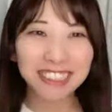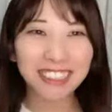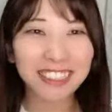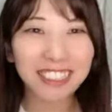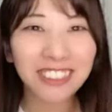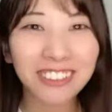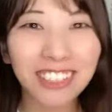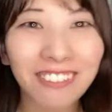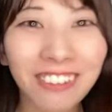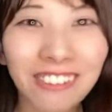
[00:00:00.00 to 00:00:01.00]
らいちゃんって一生
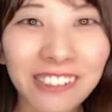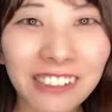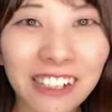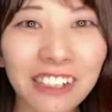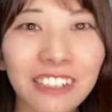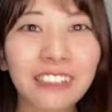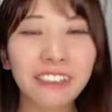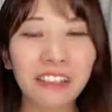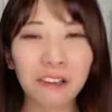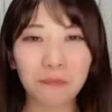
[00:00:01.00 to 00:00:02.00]
懸命呼ぶわ
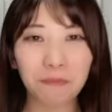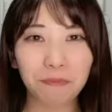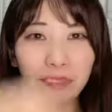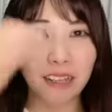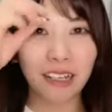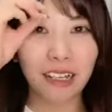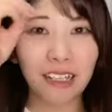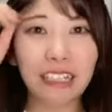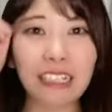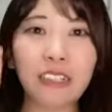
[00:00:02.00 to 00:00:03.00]
ね
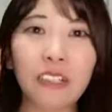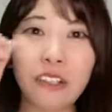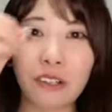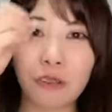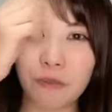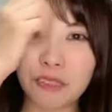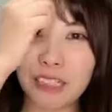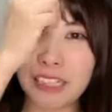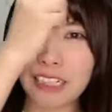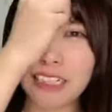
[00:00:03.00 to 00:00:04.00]
ありがと
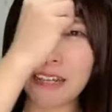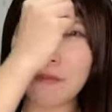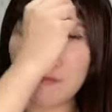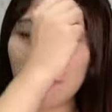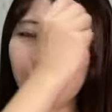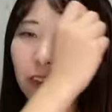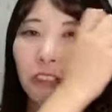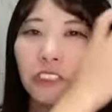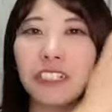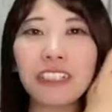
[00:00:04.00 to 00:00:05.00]
うチャリできた
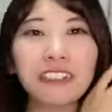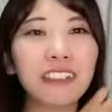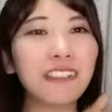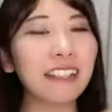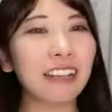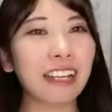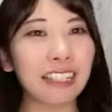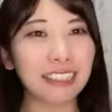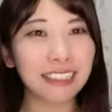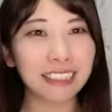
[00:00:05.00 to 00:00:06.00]
そう十割のそばの
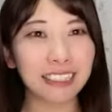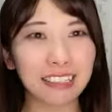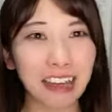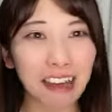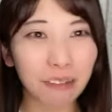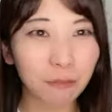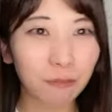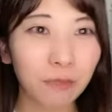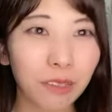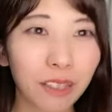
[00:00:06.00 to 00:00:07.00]
話してた
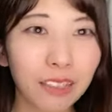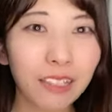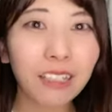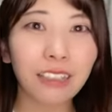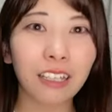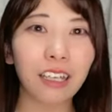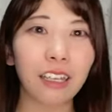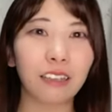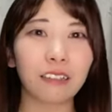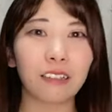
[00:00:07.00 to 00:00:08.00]
なん
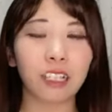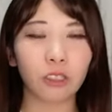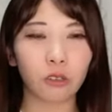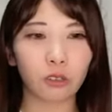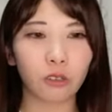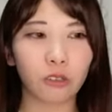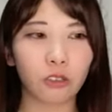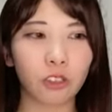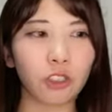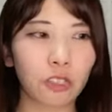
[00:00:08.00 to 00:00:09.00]
でそ
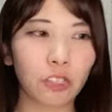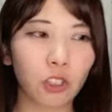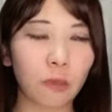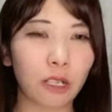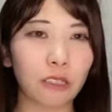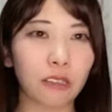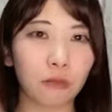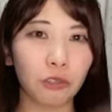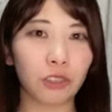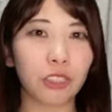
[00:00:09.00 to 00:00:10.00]
の十割そばっ
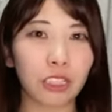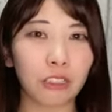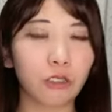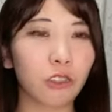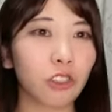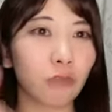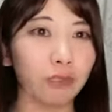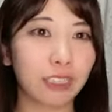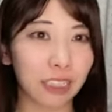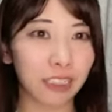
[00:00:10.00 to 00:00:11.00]
てむず打つ
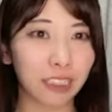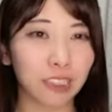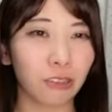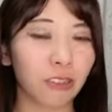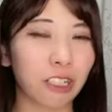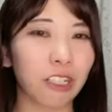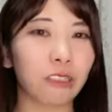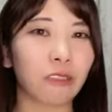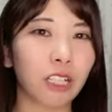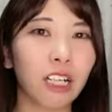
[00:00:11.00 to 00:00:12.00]
の難しいの
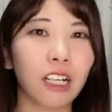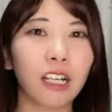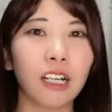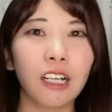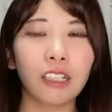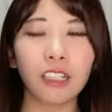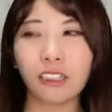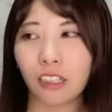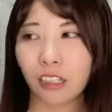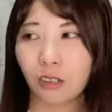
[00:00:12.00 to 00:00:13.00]
かとか
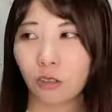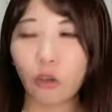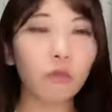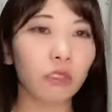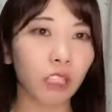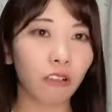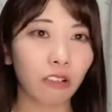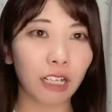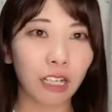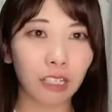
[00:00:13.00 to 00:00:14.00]
なんで小麦
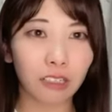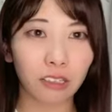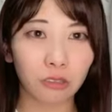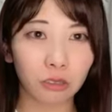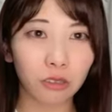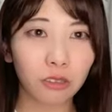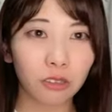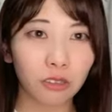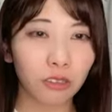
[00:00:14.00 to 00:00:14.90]
粉が入ってる